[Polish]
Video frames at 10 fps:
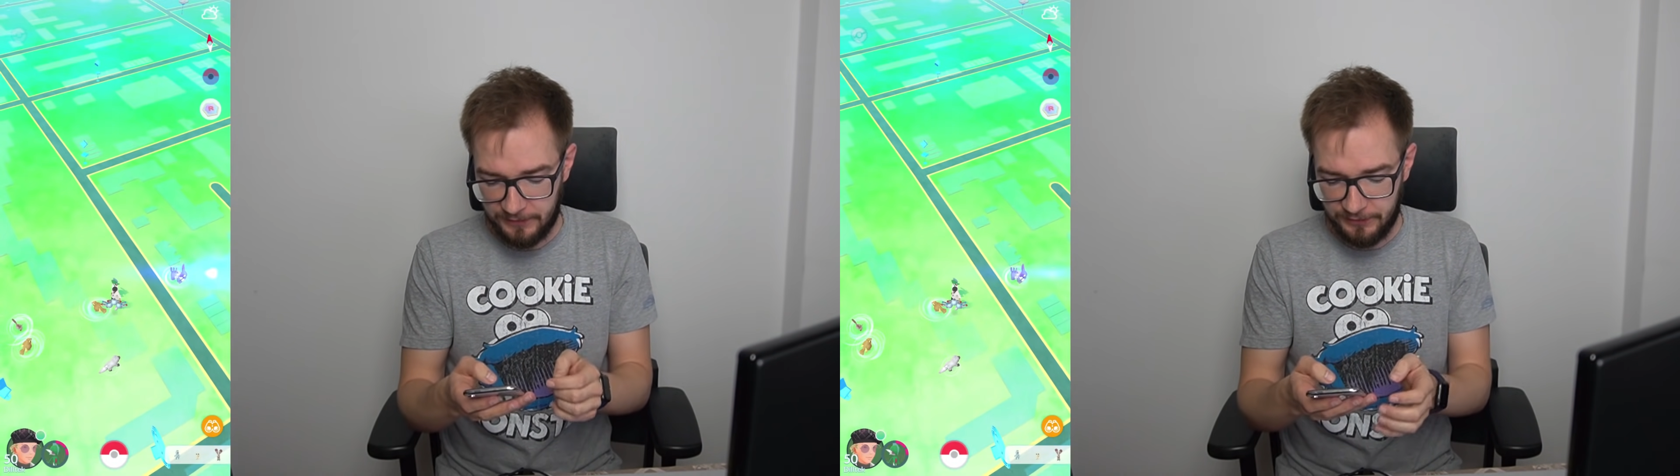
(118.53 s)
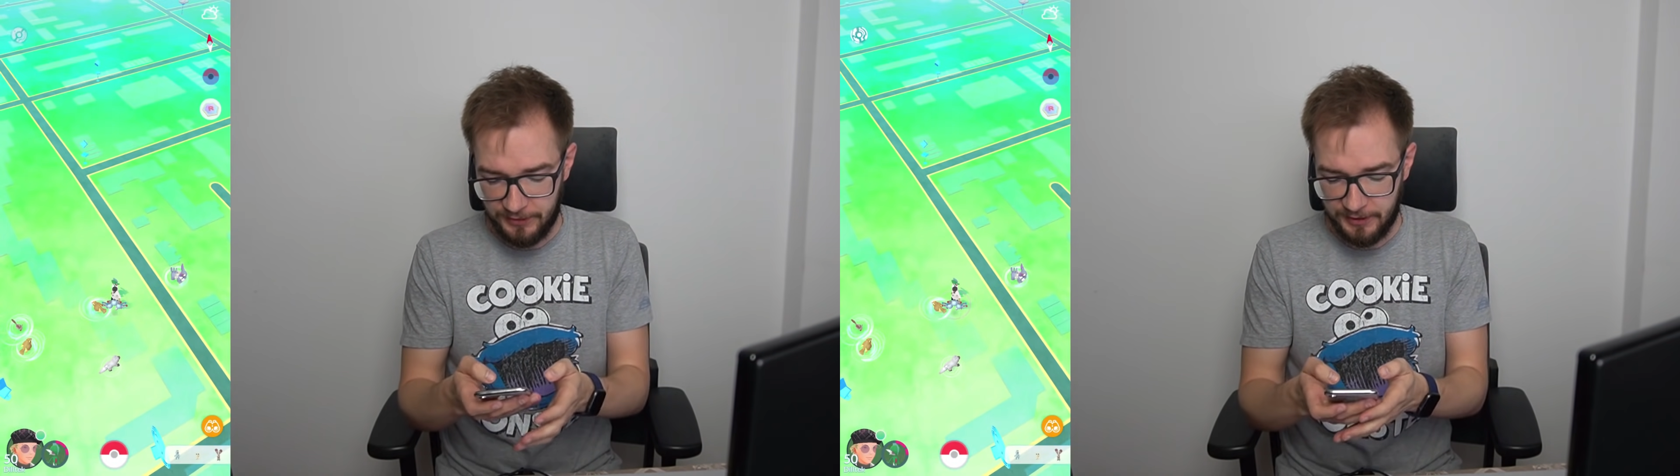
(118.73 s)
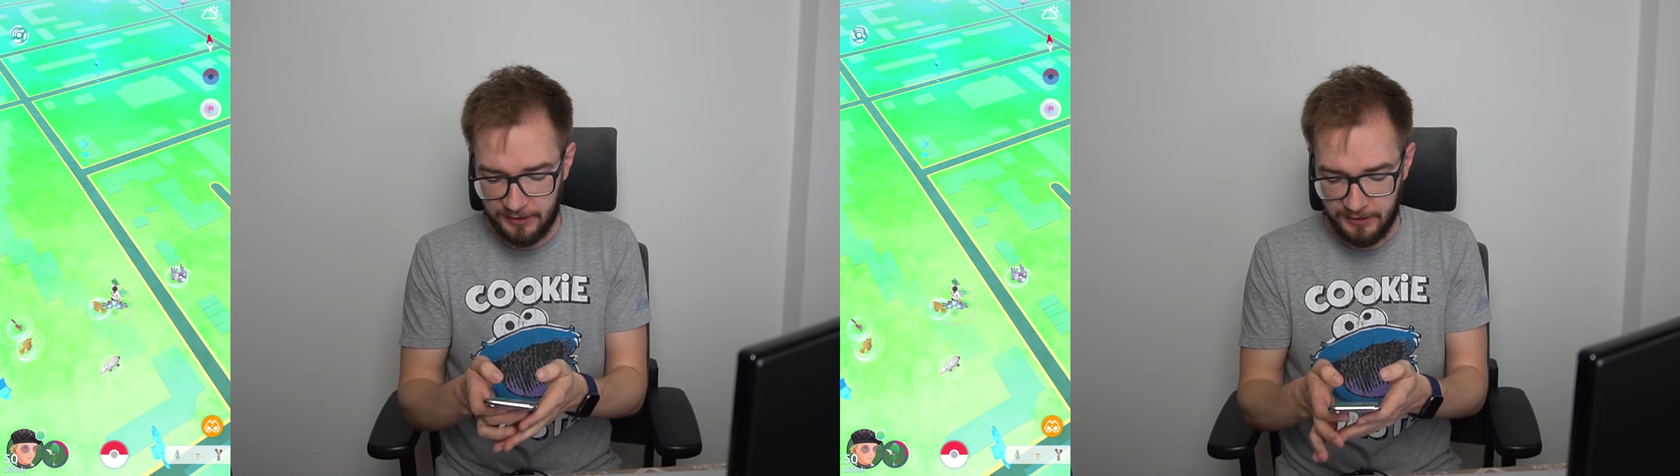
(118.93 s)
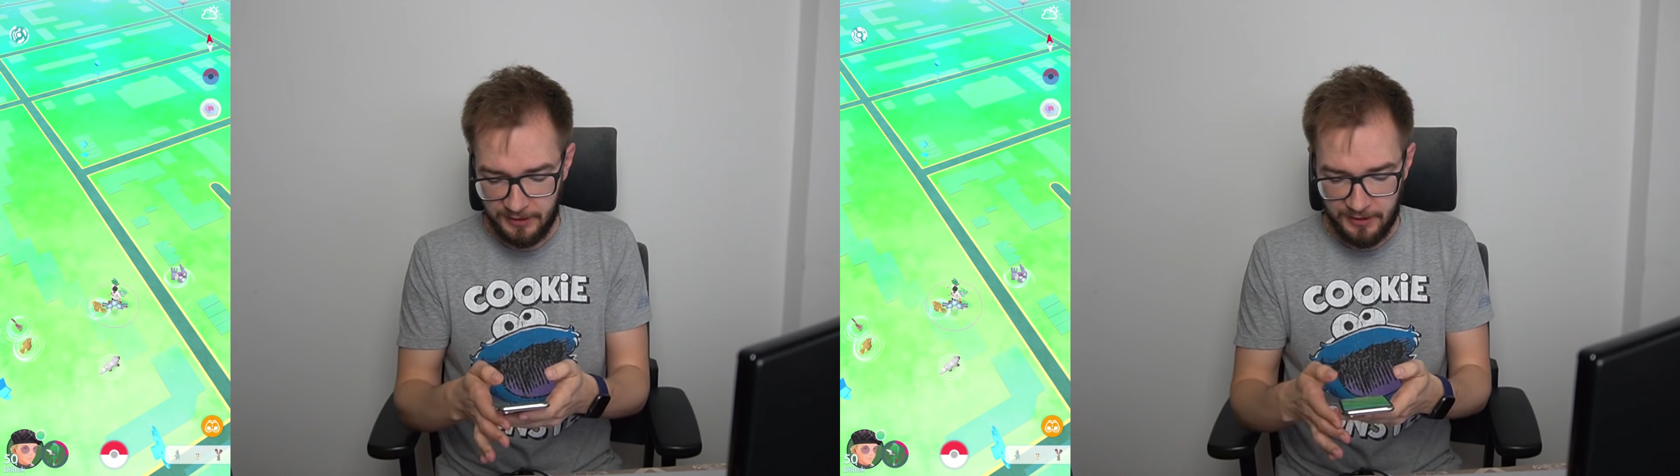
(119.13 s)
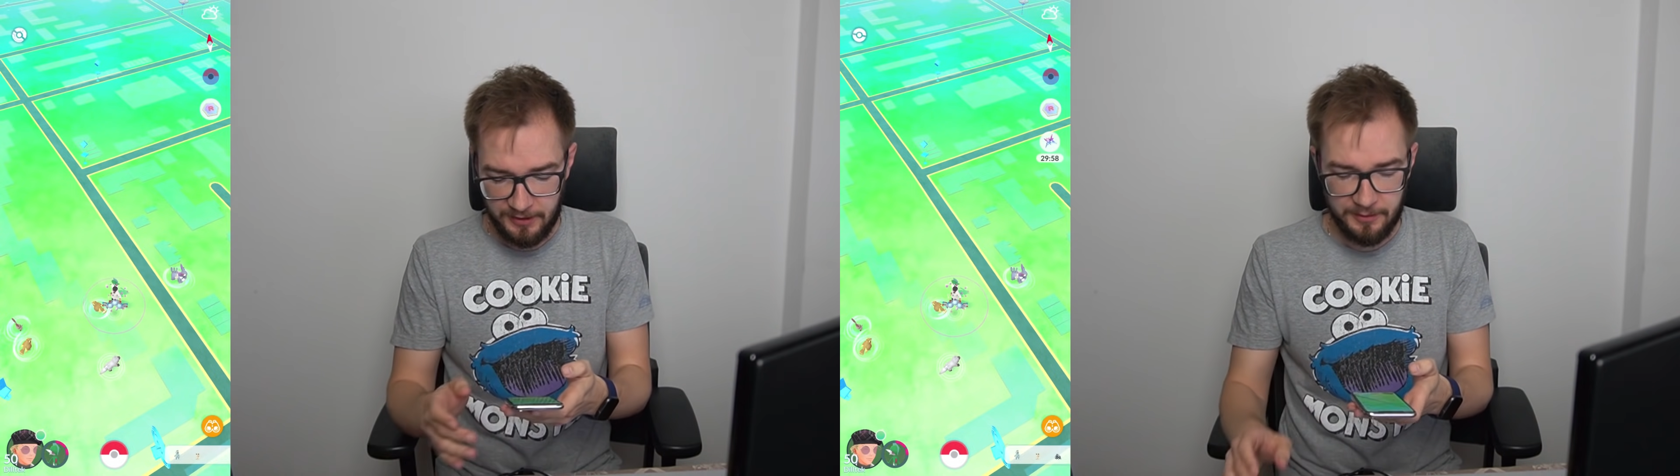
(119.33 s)
cyk,
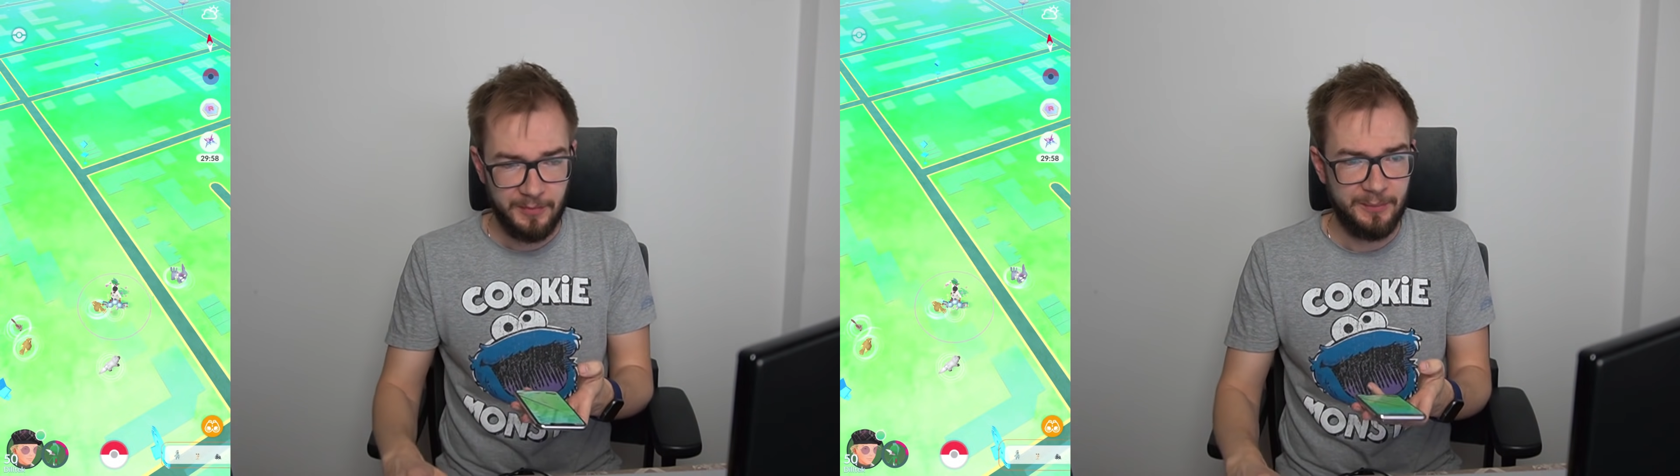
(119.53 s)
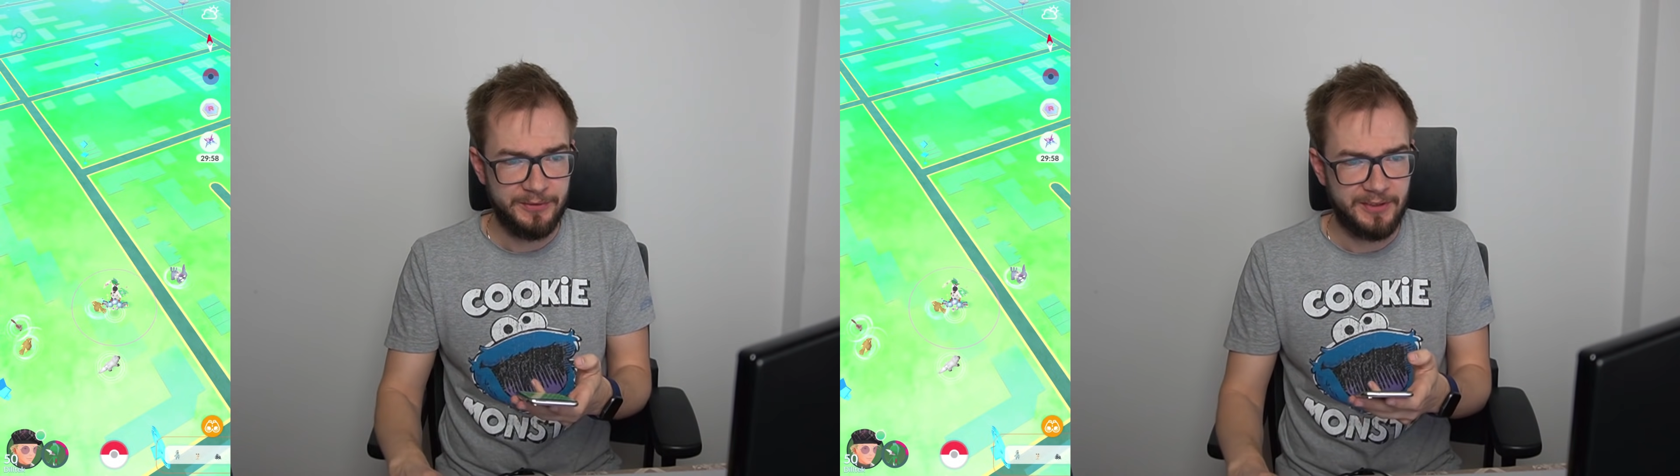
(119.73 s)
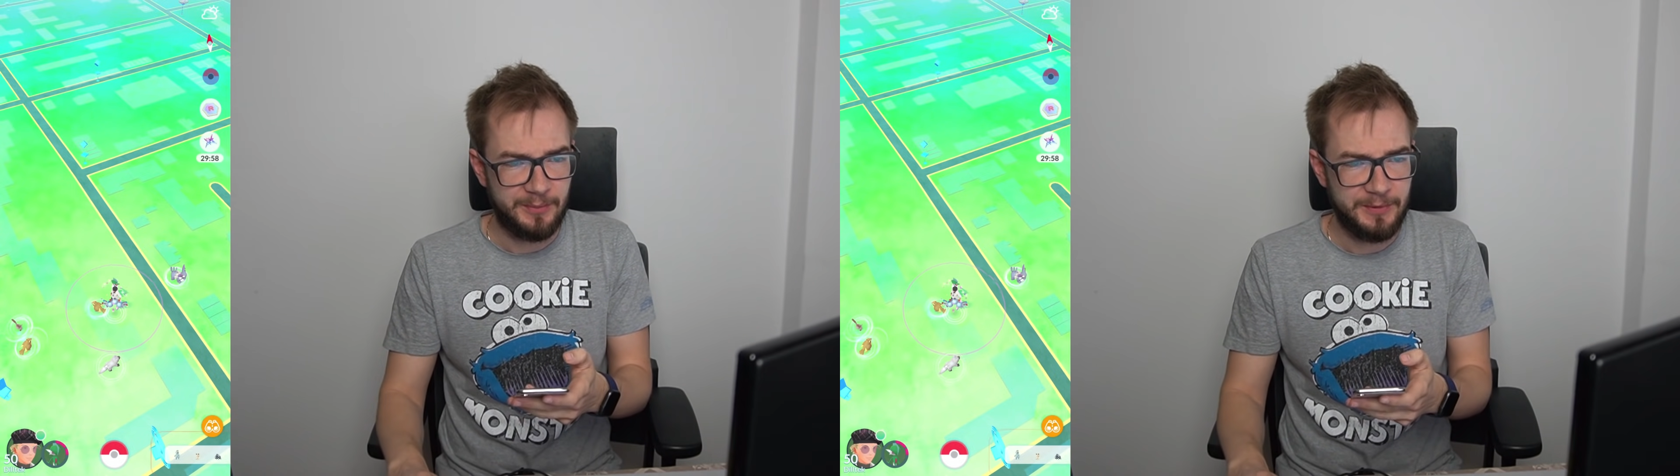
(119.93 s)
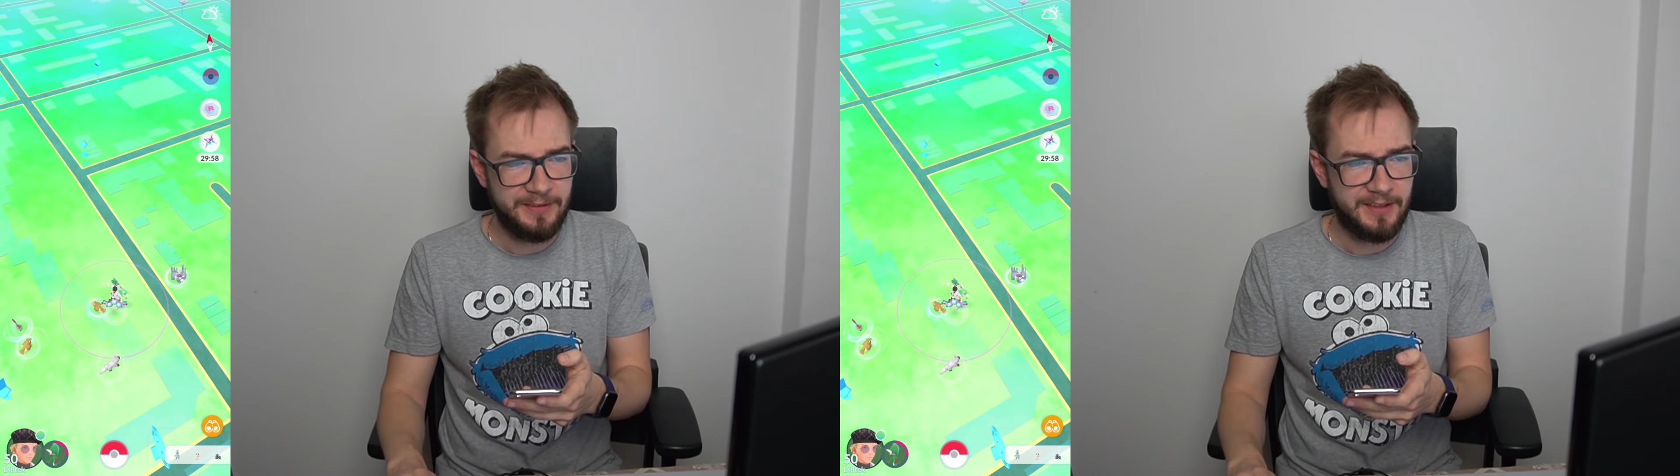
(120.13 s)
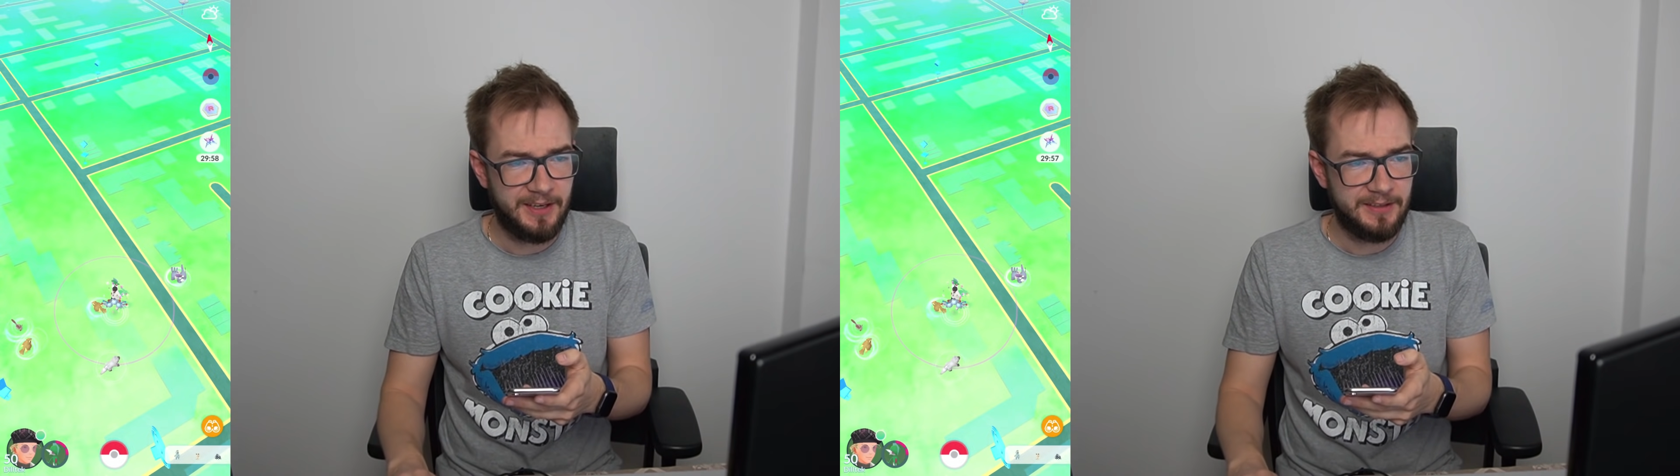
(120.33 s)
mamy
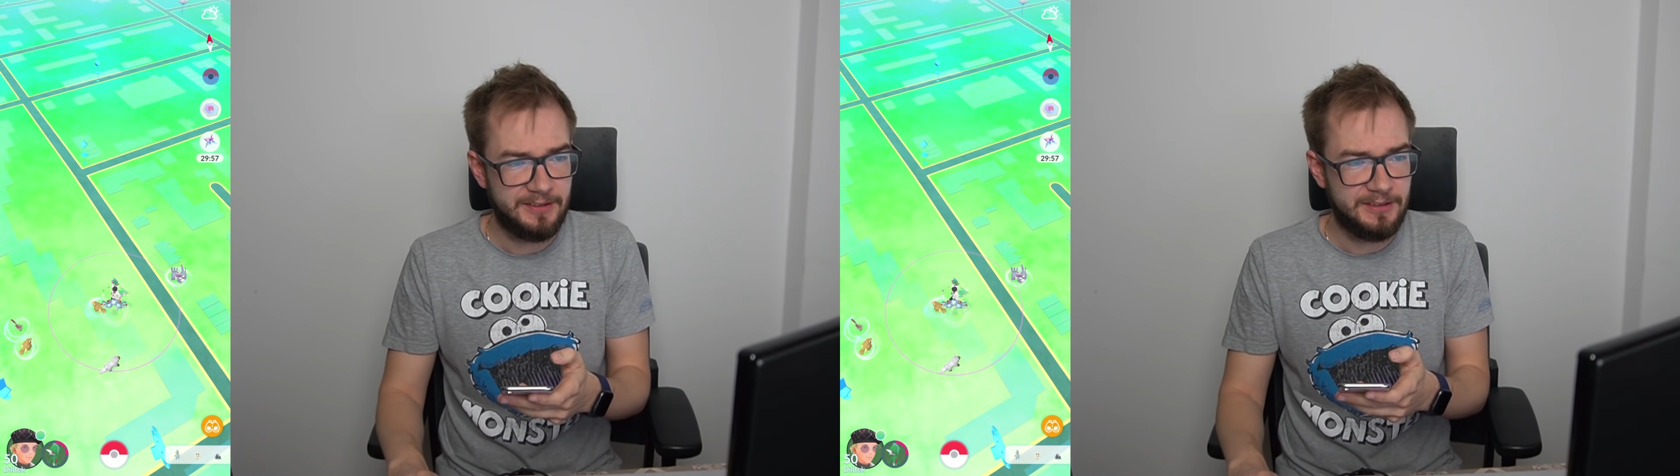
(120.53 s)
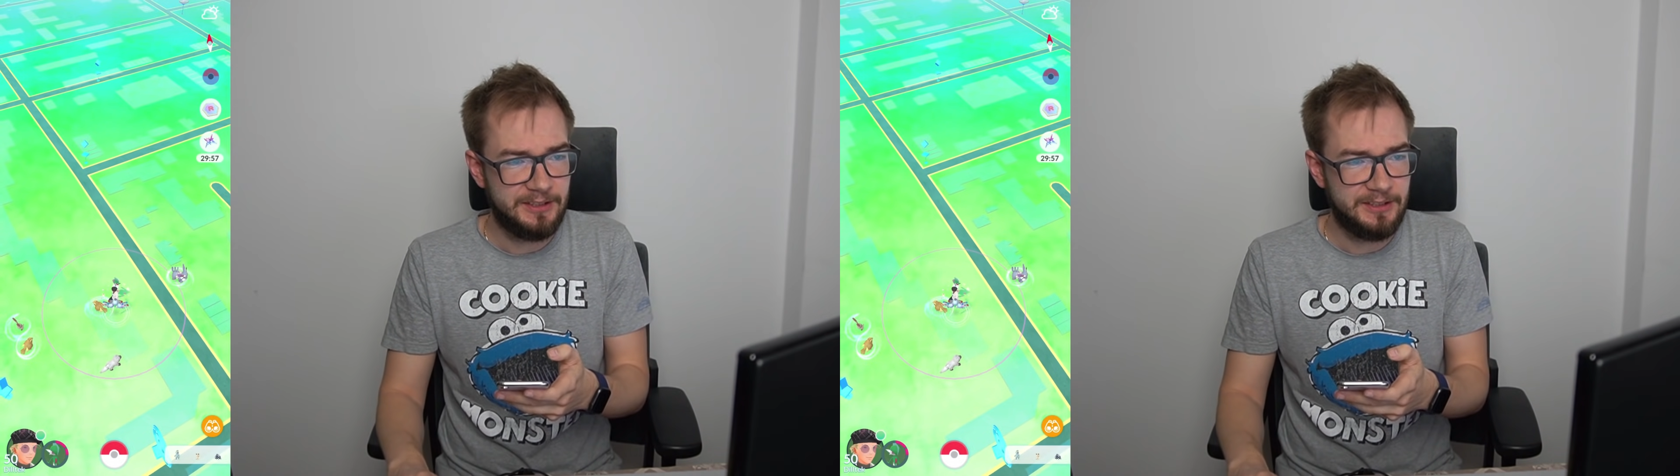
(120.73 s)
Starpisa